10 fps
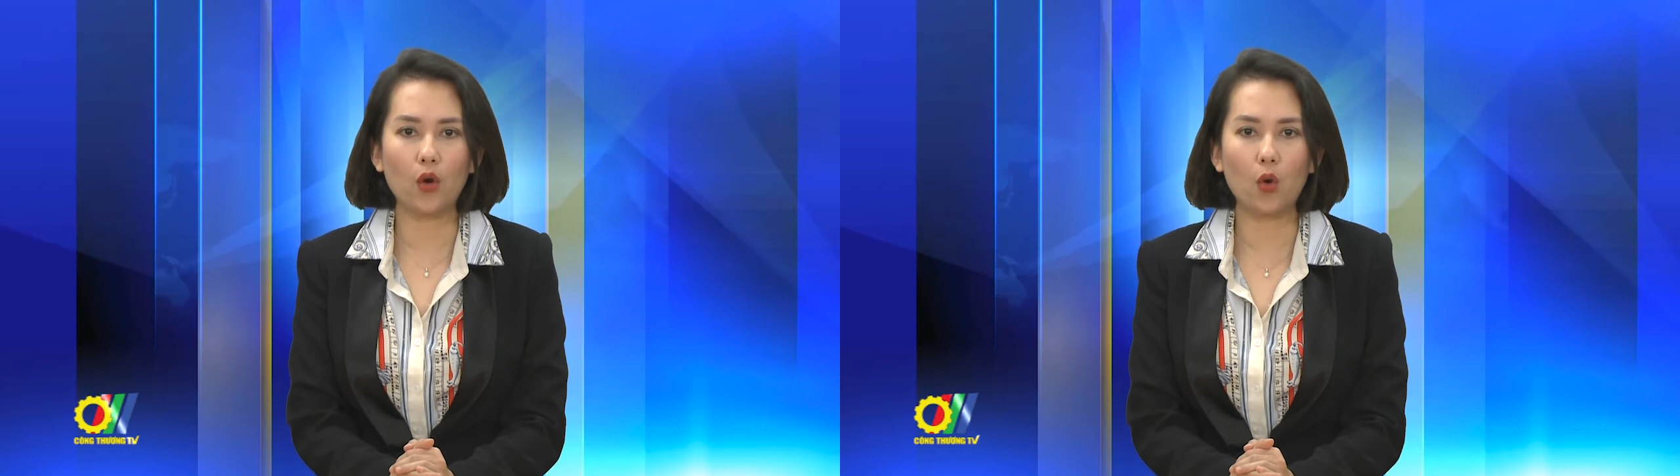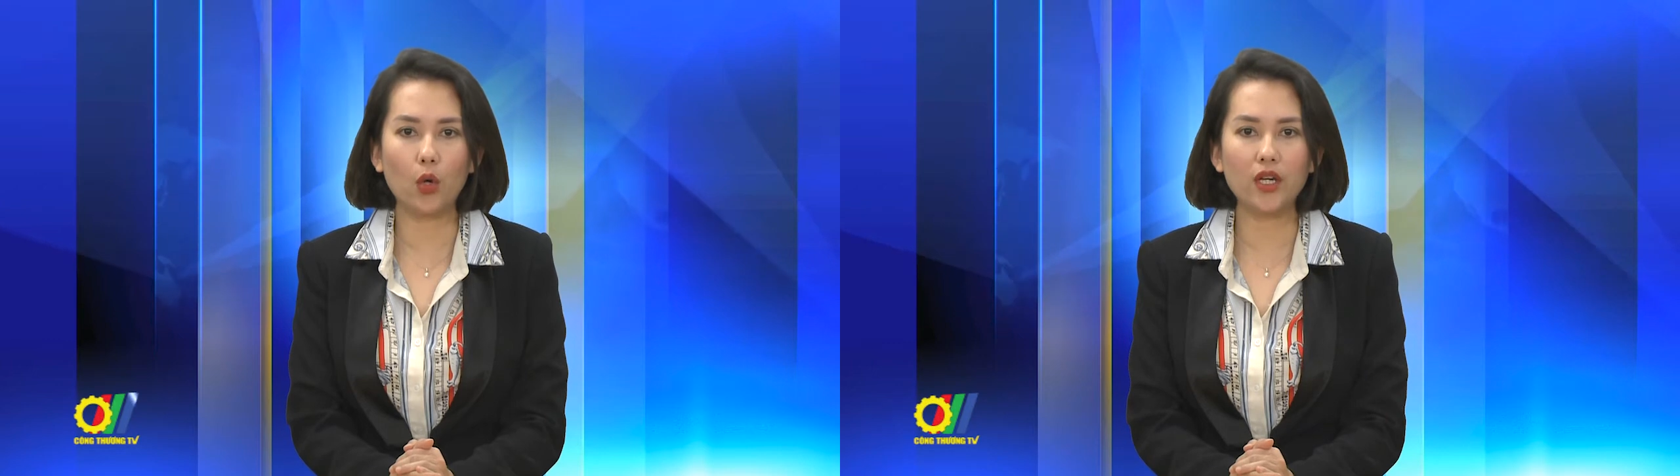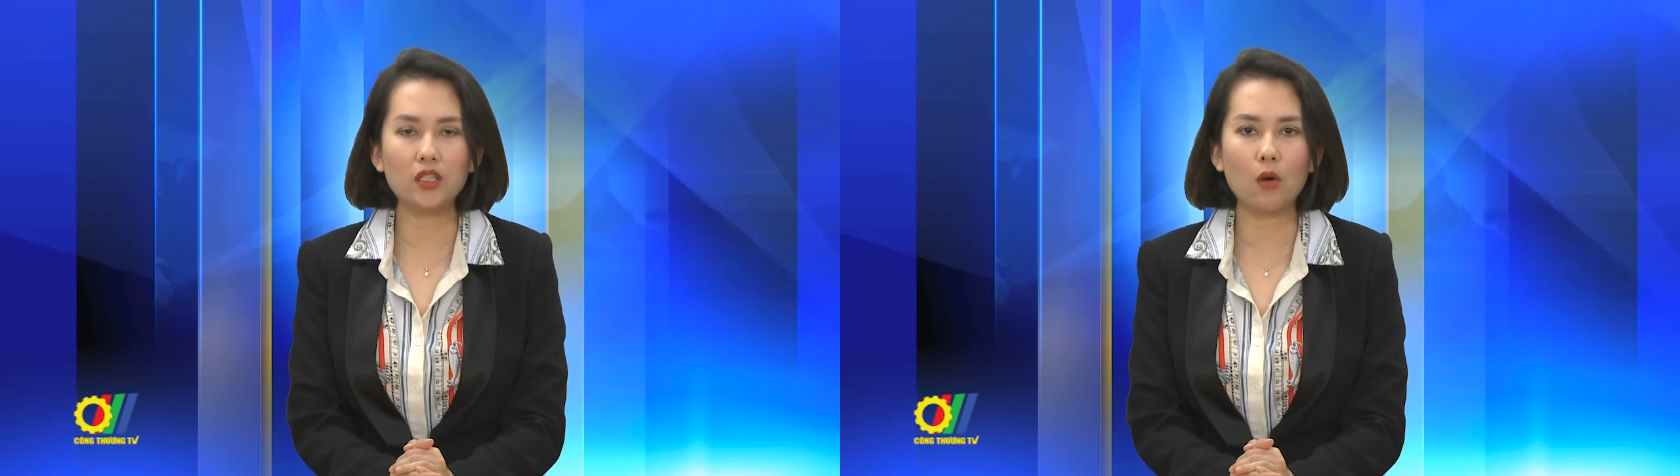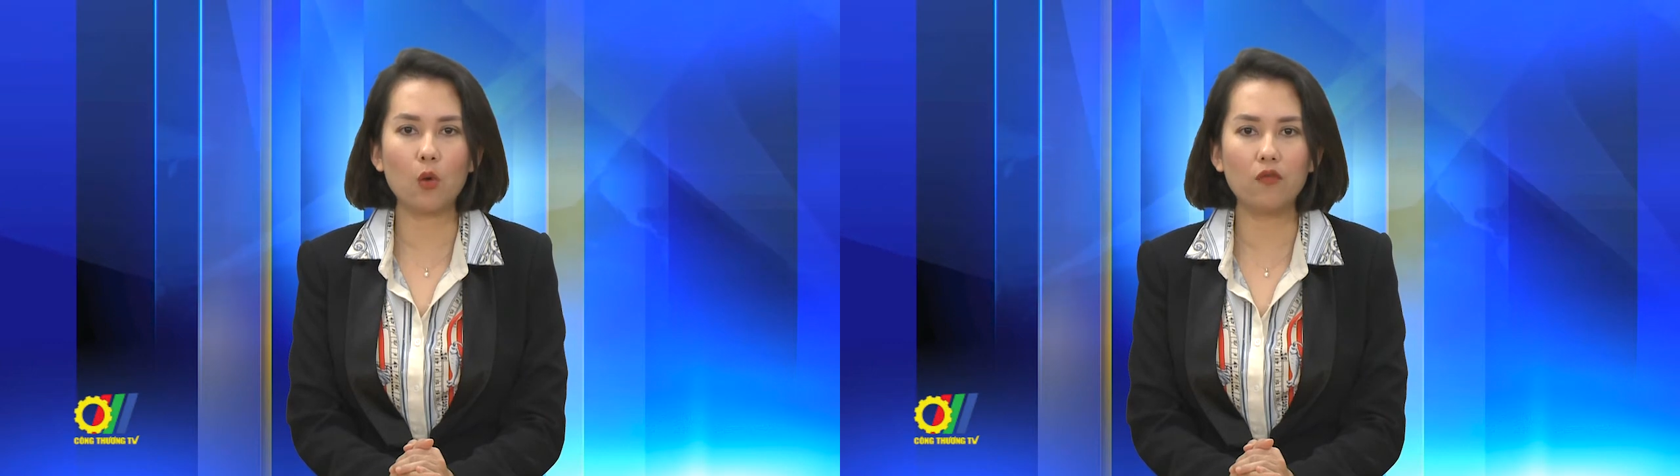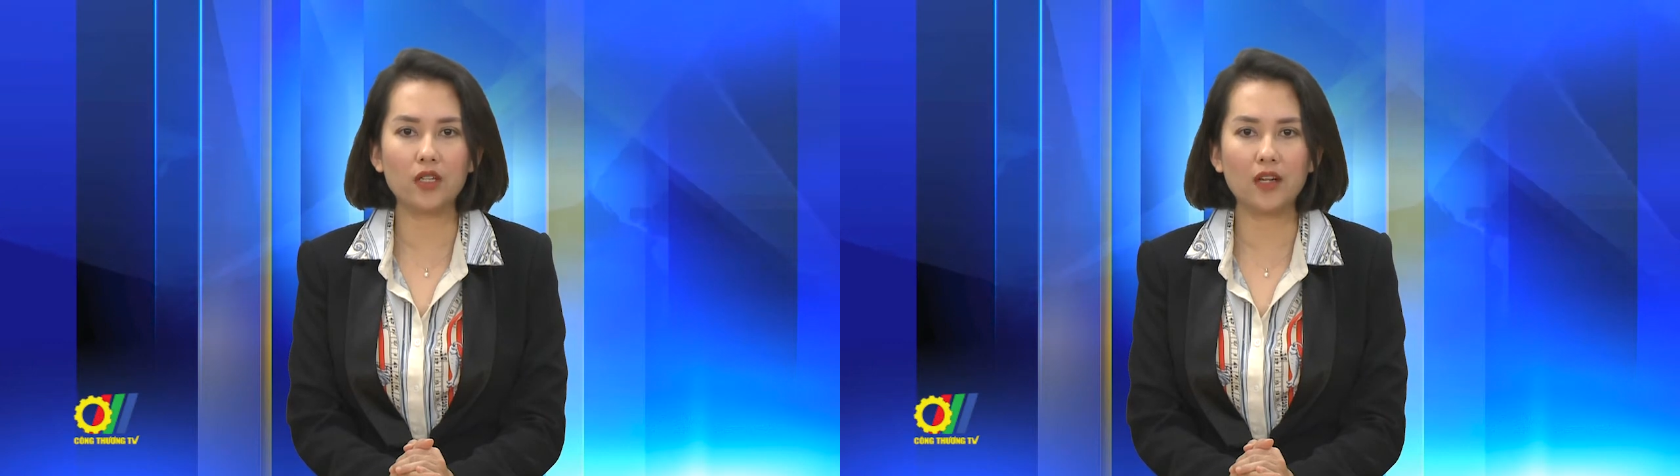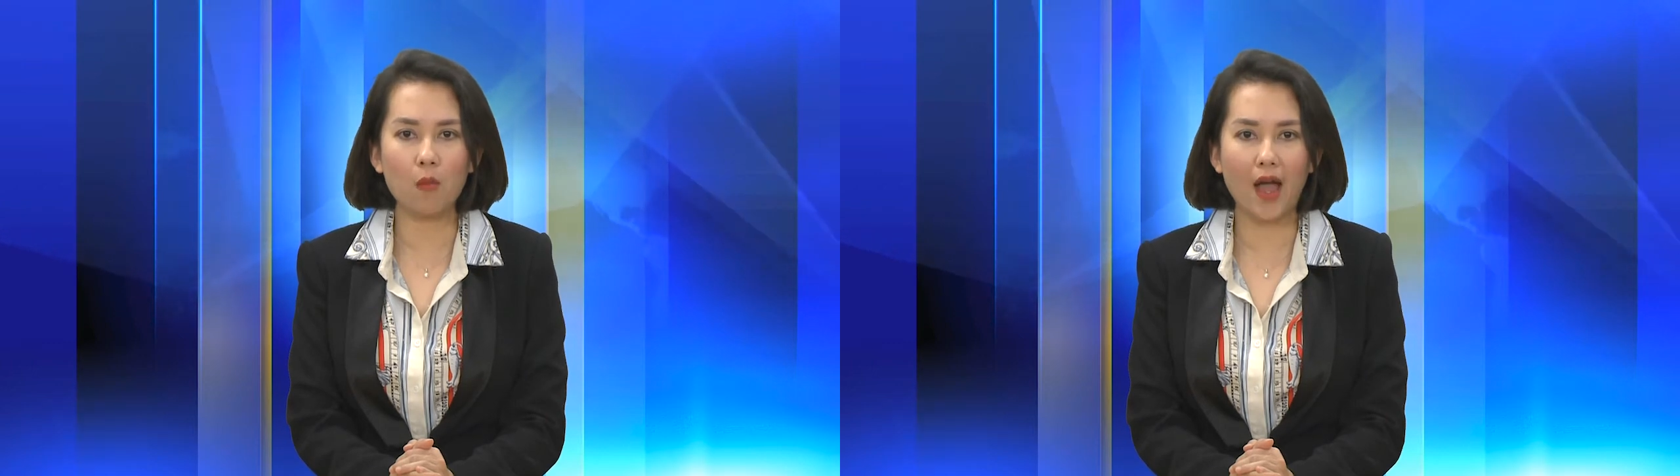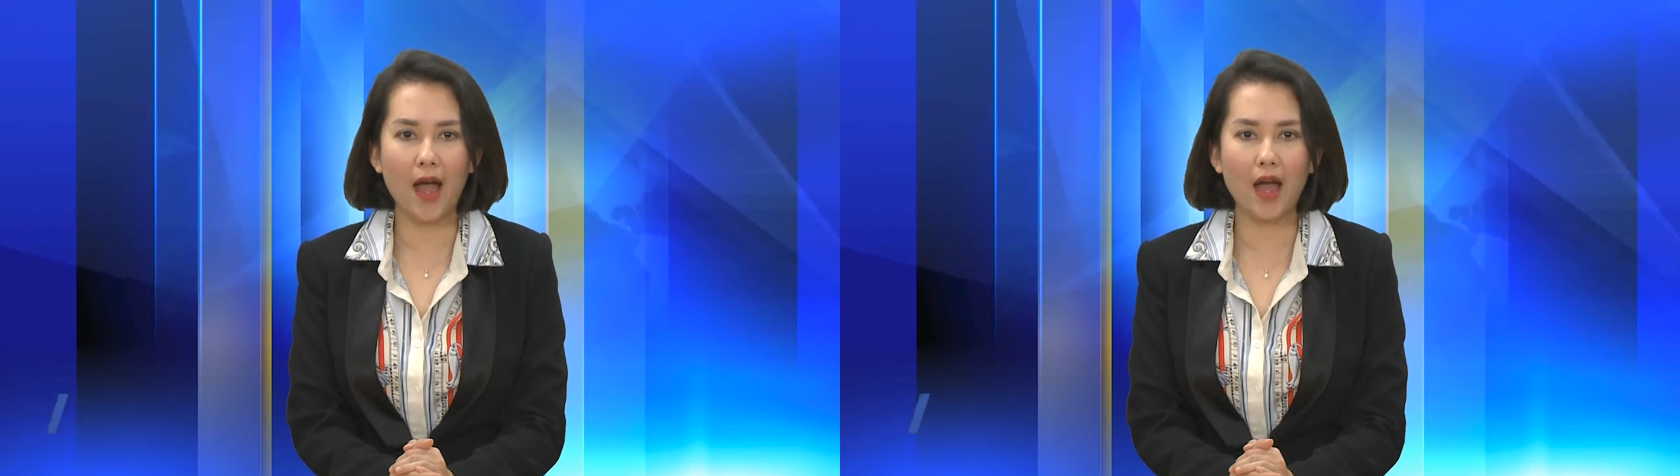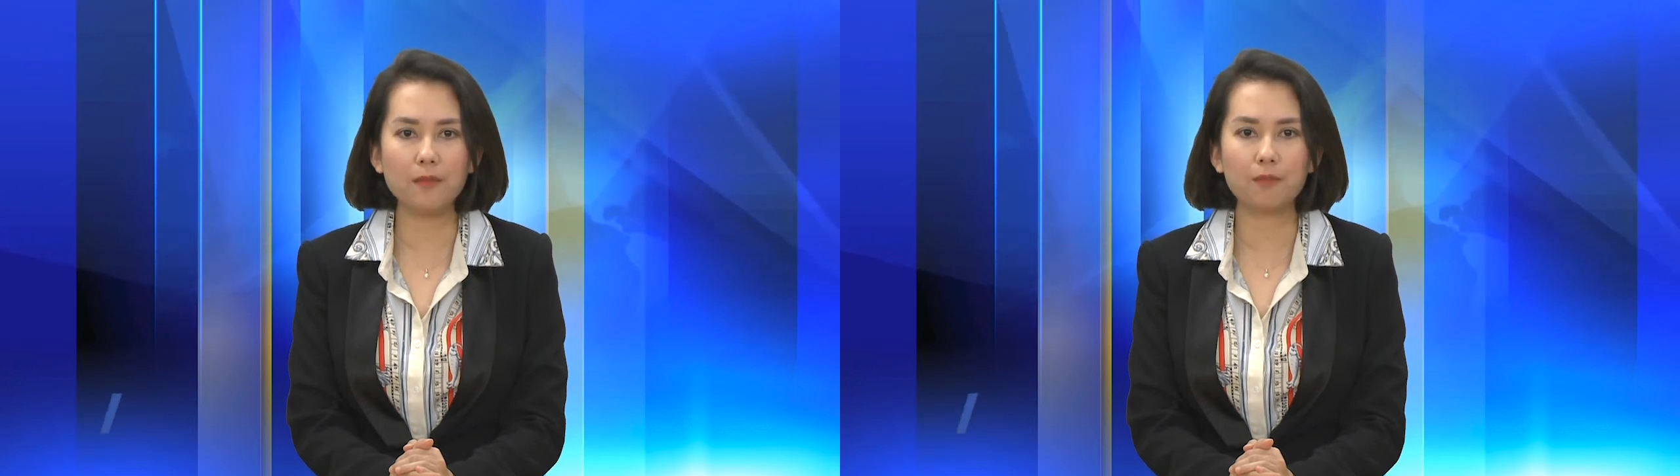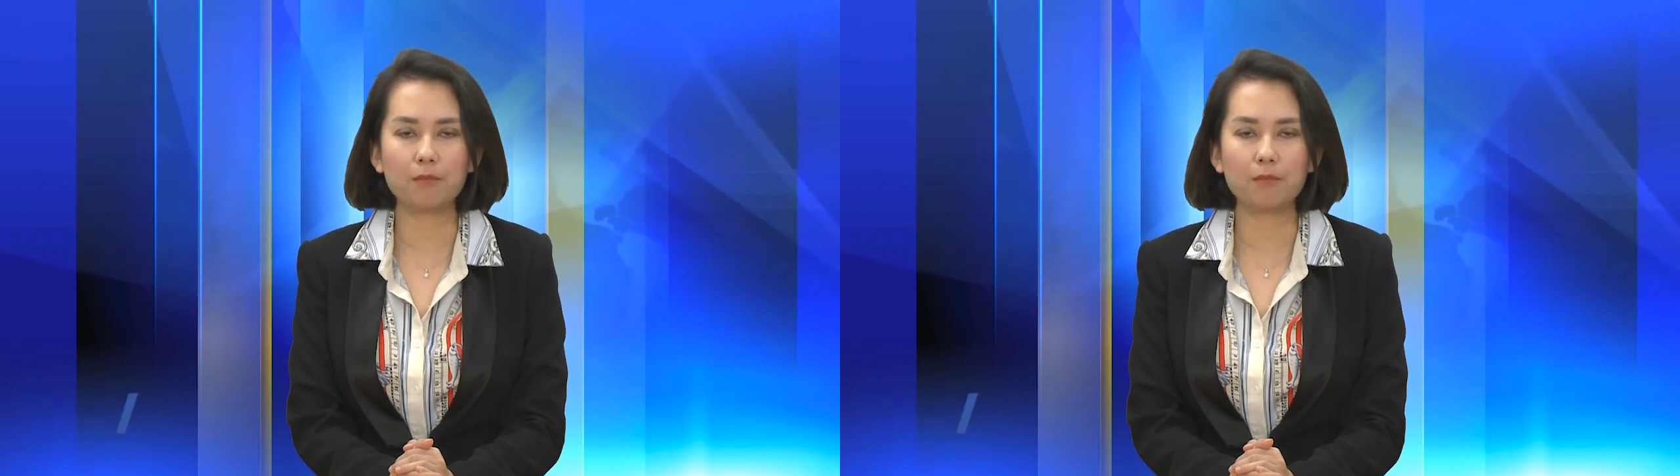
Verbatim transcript: khối trong khu vực Đông Á,